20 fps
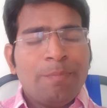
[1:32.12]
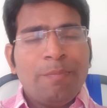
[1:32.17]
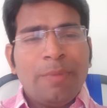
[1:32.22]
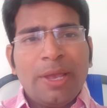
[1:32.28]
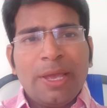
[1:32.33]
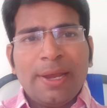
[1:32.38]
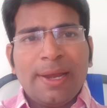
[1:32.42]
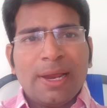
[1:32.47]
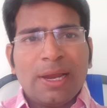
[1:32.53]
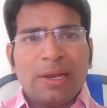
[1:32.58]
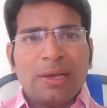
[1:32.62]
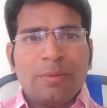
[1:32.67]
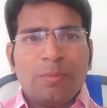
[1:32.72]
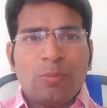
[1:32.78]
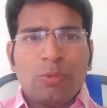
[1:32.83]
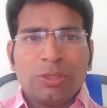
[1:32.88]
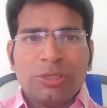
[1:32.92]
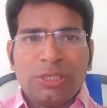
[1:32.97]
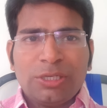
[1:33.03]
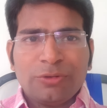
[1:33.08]
మే నెల
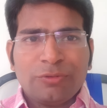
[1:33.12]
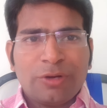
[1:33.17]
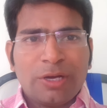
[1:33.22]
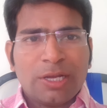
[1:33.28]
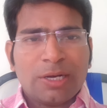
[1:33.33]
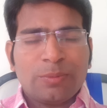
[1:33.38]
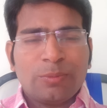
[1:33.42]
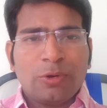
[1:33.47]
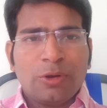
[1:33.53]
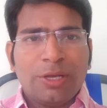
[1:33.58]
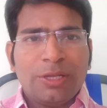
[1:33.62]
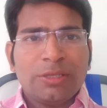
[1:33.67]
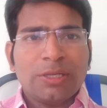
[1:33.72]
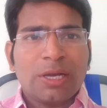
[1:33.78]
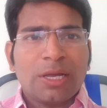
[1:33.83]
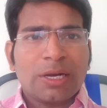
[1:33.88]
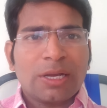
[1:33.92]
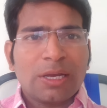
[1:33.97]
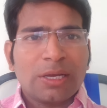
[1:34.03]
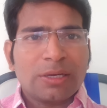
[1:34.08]
మొదటి వారంలో అయితే
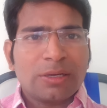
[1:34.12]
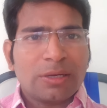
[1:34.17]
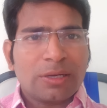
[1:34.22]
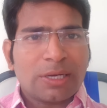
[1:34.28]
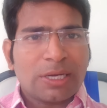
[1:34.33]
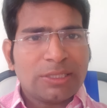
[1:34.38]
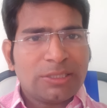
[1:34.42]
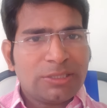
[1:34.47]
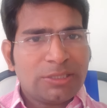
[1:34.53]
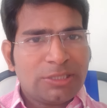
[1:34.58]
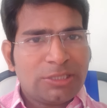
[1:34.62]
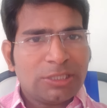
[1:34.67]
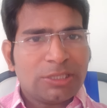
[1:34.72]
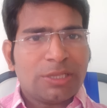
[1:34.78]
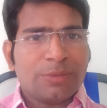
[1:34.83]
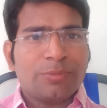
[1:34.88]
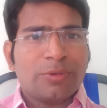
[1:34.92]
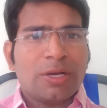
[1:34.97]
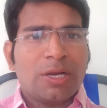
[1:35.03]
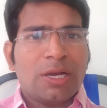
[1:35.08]
కనుక
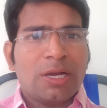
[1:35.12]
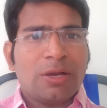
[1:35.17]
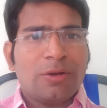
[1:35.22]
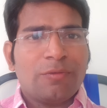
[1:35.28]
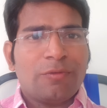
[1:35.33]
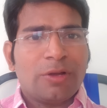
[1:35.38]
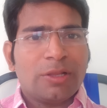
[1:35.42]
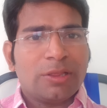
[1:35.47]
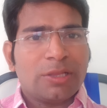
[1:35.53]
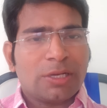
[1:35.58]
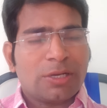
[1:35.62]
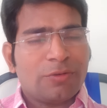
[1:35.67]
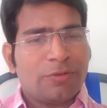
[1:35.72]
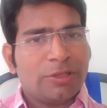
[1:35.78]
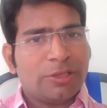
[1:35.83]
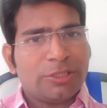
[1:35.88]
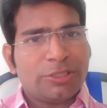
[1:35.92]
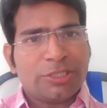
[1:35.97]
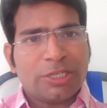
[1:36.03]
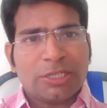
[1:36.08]
ఖచ్చితంగా వందకి
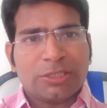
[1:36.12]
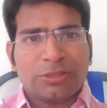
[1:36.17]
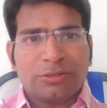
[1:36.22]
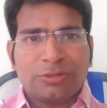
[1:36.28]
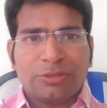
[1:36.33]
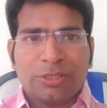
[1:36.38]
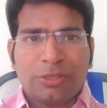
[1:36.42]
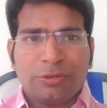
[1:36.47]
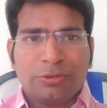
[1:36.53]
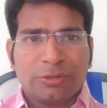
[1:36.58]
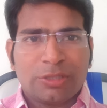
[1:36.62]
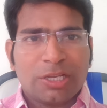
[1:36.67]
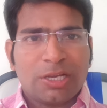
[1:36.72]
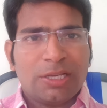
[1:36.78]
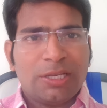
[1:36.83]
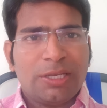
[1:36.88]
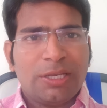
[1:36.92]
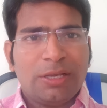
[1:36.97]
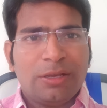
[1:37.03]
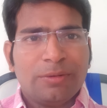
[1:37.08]
వంద శాతం
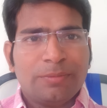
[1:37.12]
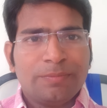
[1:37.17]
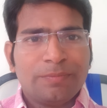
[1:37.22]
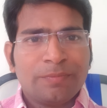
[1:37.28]
జరుగుతాయి